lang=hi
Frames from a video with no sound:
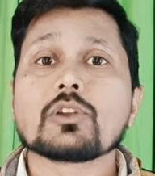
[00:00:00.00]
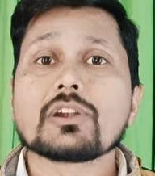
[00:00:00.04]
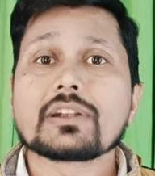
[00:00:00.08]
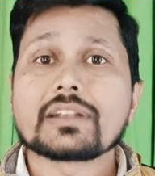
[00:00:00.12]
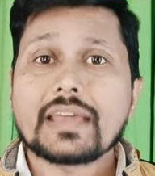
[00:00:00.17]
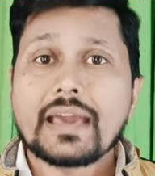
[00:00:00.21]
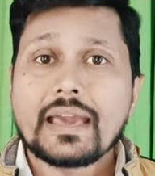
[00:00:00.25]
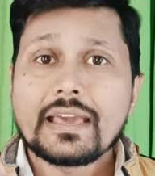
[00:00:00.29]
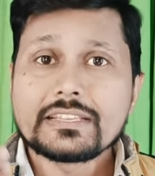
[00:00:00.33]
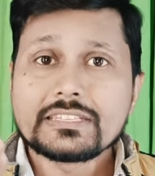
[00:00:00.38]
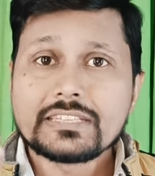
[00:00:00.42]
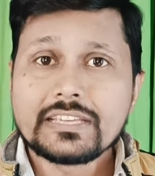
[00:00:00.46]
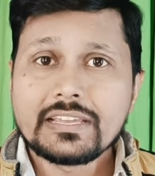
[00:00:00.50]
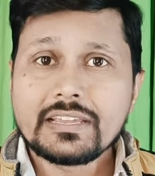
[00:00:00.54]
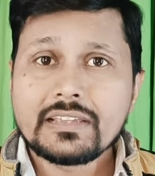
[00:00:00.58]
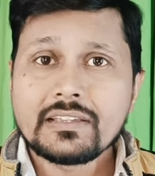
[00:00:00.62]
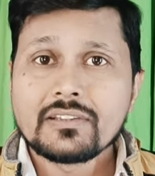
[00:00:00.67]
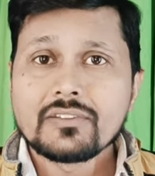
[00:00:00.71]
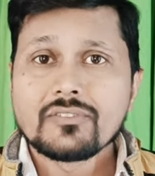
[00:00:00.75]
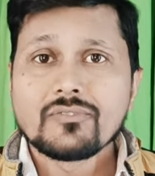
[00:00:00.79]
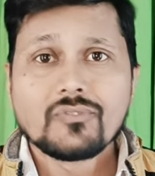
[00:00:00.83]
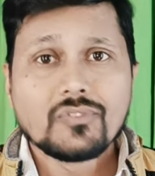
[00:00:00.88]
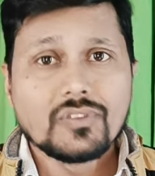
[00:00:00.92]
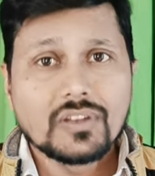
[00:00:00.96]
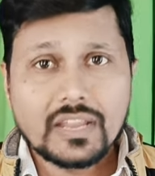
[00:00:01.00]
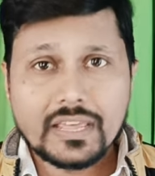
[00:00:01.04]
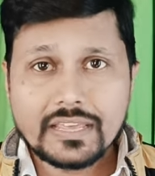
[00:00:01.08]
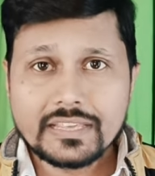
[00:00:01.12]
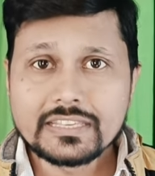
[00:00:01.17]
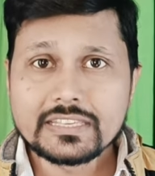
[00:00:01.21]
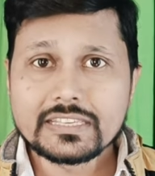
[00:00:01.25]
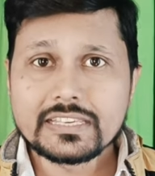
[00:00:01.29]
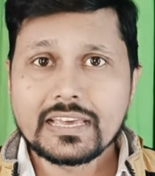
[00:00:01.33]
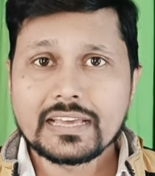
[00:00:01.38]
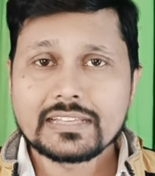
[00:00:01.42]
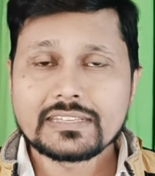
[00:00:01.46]
मोनेटाइज ही
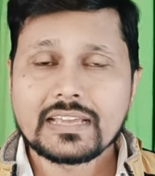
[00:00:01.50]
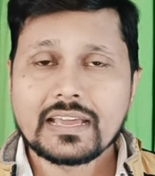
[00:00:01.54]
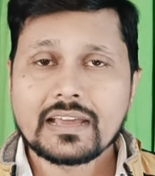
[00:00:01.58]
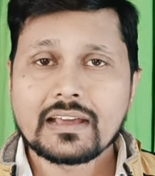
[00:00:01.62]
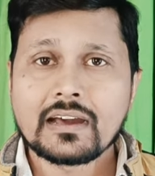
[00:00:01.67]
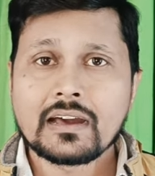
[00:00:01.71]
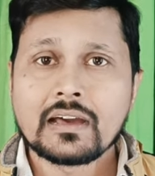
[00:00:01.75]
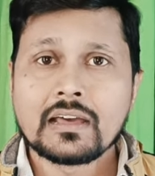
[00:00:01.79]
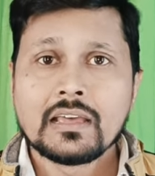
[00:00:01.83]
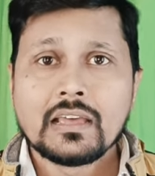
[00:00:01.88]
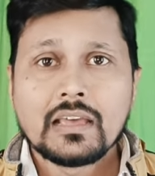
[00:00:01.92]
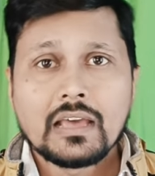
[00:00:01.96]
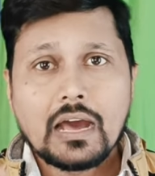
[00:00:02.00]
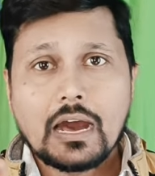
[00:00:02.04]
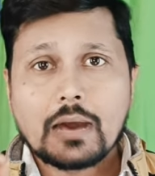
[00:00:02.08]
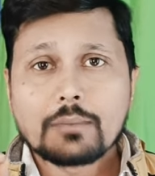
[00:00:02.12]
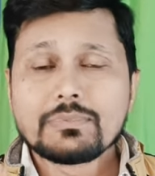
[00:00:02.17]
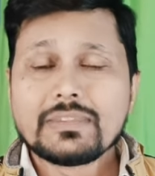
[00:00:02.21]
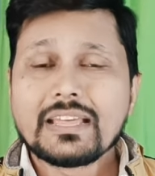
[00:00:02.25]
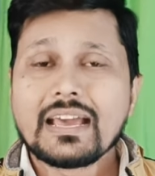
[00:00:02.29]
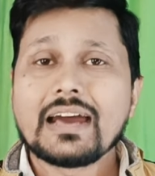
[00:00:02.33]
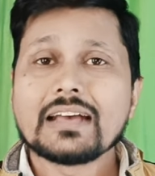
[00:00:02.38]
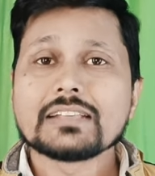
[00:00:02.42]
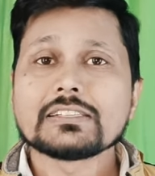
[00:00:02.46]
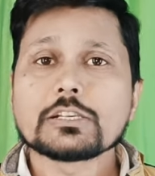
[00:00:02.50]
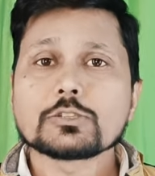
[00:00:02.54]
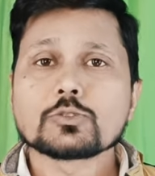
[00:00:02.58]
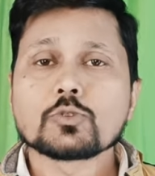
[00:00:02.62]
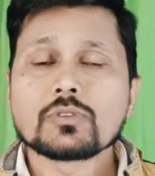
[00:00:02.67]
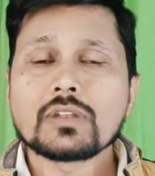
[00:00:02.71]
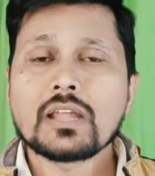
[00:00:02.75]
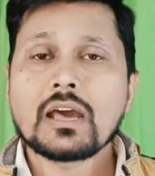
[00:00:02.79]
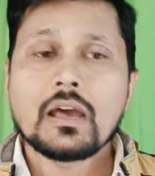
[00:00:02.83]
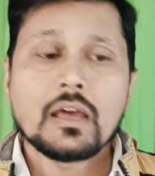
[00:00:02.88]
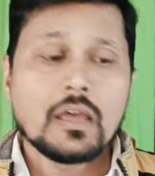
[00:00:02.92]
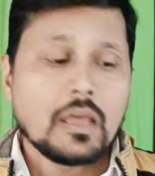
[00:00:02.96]
नहीं किया जाएगा अब ध्यान से
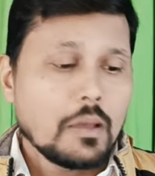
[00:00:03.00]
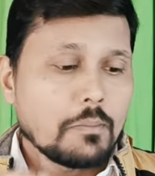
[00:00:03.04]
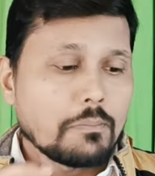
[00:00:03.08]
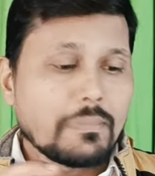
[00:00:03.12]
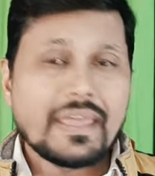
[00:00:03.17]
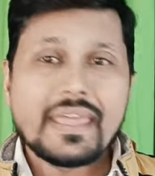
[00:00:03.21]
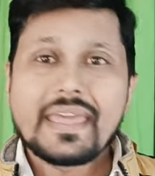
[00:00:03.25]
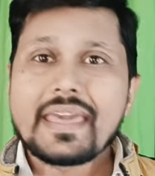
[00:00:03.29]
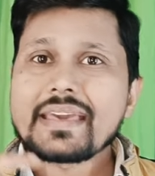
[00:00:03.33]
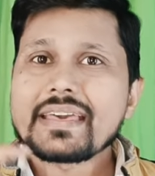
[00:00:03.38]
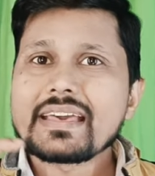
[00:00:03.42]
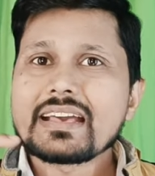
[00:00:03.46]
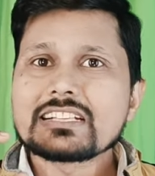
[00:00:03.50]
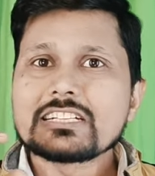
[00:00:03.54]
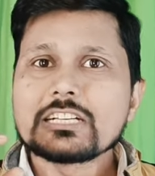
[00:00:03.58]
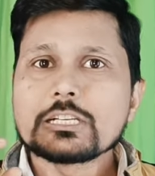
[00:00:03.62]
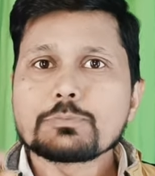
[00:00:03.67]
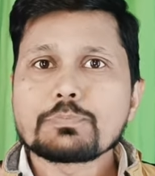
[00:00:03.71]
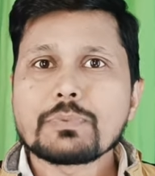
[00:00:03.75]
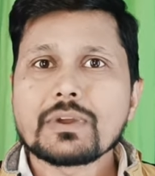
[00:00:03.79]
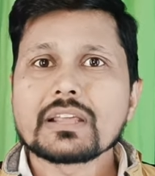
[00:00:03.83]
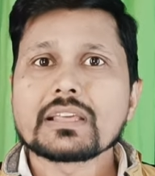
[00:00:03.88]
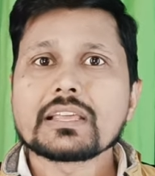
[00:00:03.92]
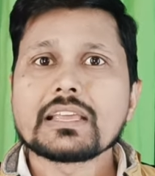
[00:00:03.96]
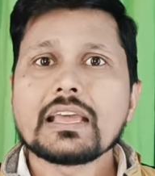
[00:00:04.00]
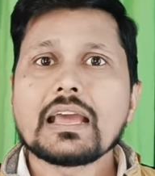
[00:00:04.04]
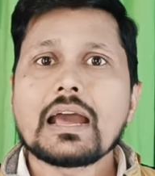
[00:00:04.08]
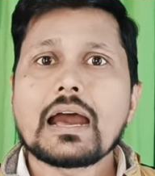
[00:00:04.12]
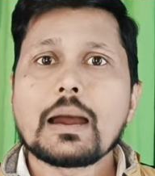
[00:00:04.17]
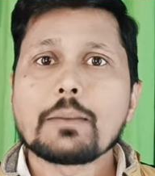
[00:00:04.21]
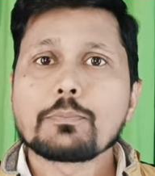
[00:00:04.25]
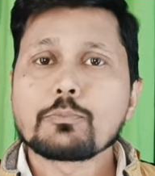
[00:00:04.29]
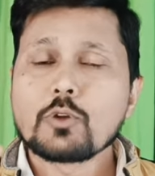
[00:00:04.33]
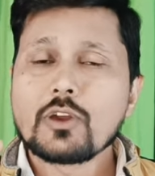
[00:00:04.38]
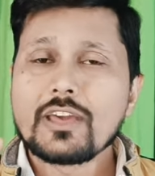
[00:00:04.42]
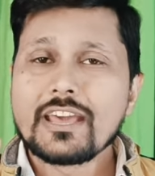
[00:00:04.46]
सुनना मैं एक एक चीज पढ़ के
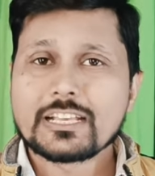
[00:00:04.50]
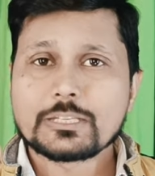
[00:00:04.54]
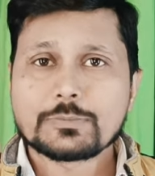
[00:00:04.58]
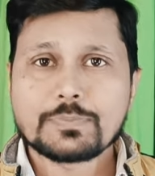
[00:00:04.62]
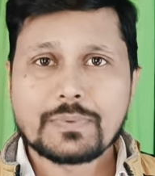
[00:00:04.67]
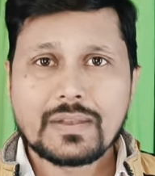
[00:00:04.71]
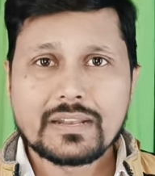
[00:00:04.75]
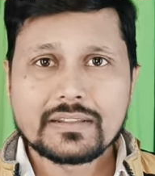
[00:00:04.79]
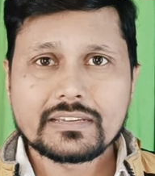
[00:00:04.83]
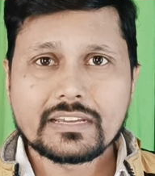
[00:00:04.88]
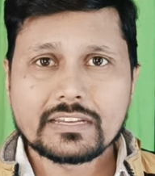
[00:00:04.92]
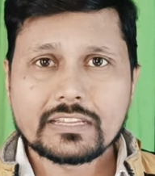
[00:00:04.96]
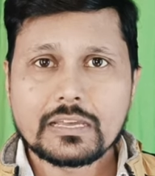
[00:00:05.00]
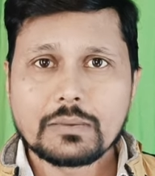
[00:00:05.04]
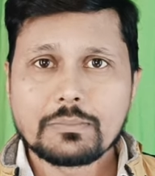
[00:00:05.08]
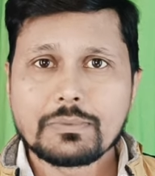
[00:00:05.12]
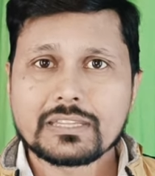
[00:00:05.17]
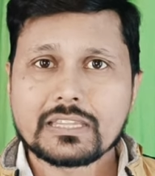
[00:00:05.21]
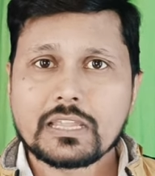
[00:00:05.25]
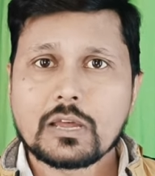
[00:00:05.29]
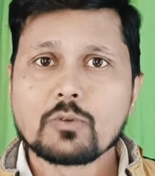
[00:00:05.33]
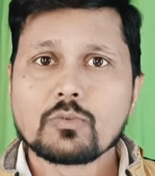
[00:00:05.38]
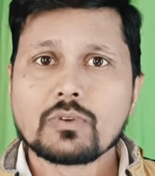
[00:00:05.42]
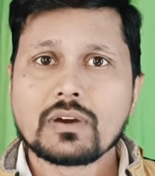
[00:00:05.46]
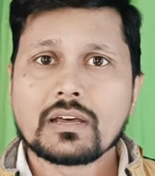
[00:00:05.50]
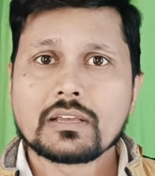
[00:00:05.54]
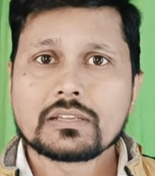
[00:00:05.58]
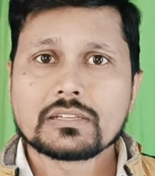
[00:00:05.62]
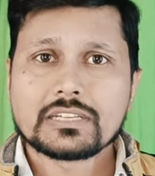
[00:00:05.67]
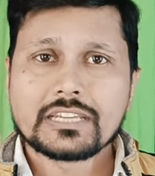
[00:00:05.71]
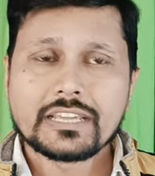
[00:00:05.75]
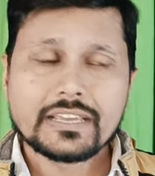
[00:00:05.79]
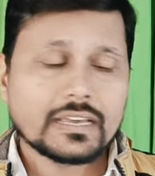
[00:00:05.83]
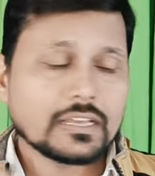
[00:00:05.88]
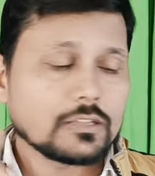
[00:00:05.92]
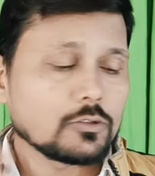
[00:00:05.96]
आपको एक्सप्लेन करके बताऊंगा
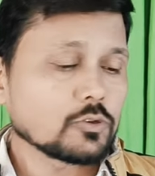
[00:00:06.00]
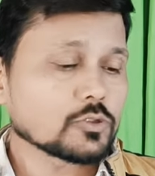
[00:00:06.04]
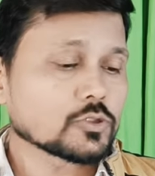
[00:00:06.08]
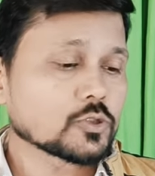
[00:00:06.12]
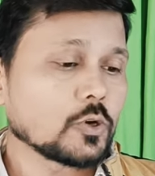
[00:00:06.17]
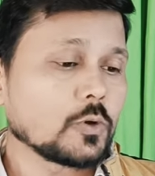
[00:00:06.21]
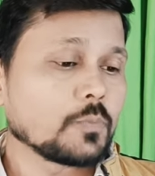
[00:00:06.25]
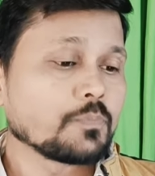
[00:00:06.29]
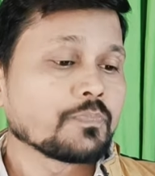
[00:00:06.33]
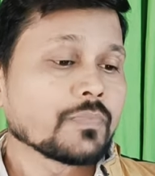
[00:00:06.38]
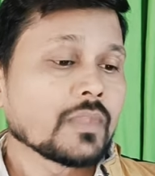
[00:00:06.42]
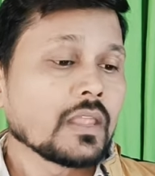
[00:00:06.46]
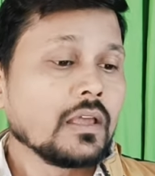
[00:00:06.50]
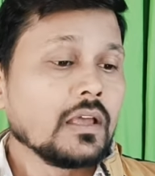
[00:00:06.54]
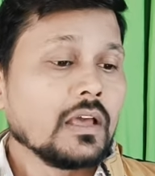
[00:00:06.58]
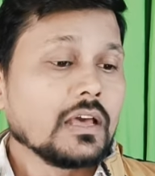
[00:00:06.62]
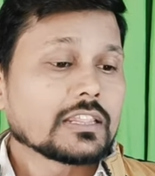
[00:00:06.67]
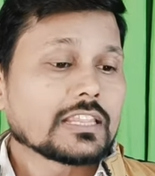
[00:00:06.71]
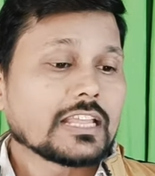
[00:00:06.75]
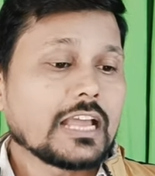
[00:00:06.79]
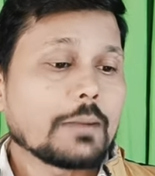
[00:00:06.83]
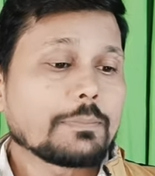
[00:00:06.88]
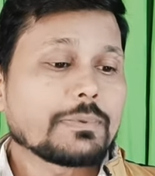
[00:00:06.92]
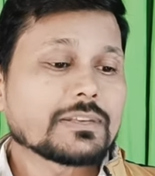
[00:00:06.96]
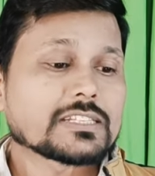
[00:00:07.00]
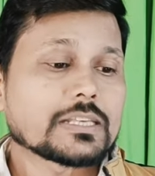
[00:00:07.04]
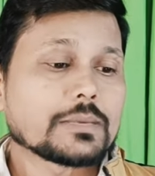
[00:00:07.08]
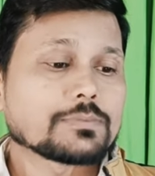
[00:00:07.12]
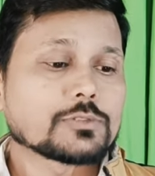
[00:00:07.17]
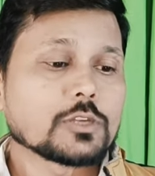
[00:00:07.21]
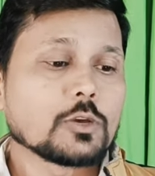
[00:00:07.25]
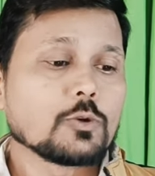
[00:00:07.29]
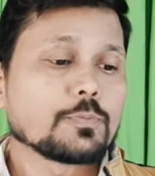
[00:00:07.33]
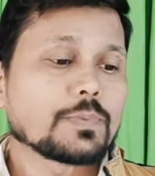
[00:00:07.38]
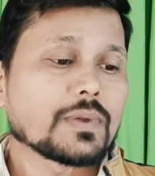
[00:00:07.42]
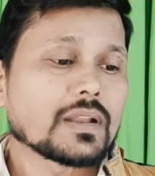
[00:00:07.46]
ठीक है दोस्तों तो यहाँ पे
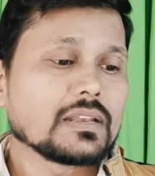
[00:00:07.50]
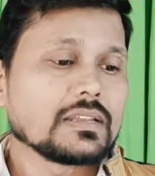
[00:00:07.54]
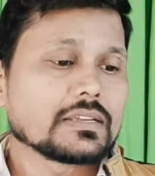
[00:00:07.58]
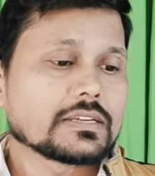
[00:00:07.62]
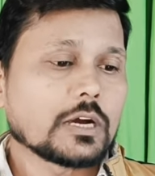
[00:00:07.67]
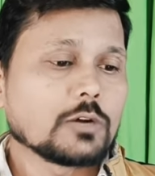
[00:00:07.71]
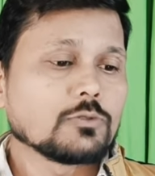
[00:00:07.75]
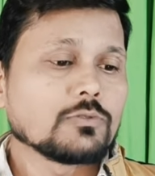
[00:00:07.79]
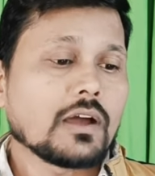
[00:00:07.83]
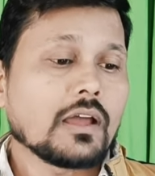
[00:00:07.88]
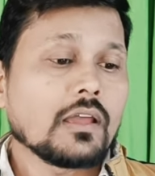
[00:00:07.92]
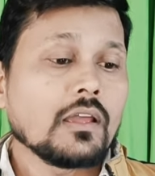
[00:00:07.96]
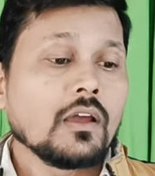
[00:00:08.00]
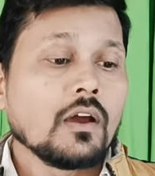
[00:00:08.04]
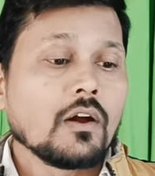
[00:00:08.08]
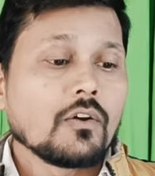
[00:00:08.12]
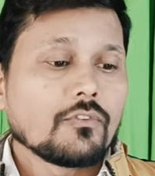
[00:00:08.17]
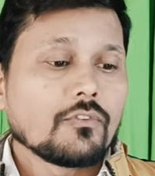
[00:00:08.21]
सबसे ऊपर लिखा हुआ है